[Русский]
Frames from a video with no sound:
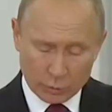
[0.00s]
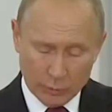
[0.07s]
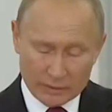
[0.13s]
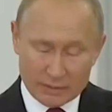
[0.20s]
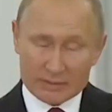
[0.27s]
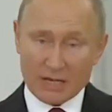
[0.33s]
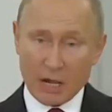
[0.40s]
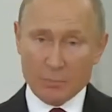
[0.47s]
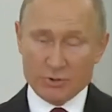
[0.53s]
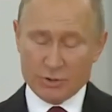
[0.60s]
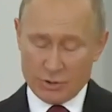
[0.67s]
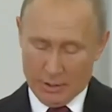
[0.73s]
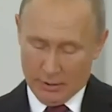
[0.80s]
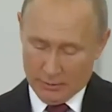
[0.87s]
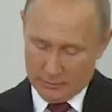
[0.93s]
только
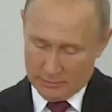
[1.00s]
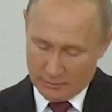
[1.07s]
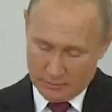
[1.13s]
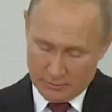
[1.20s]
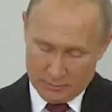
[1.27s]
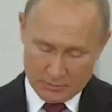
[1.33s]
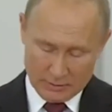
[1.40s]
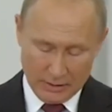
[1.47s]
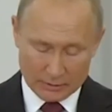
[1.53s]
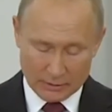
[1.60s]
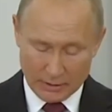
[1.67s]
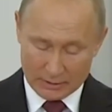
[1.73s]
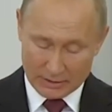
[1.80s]
сообща, когда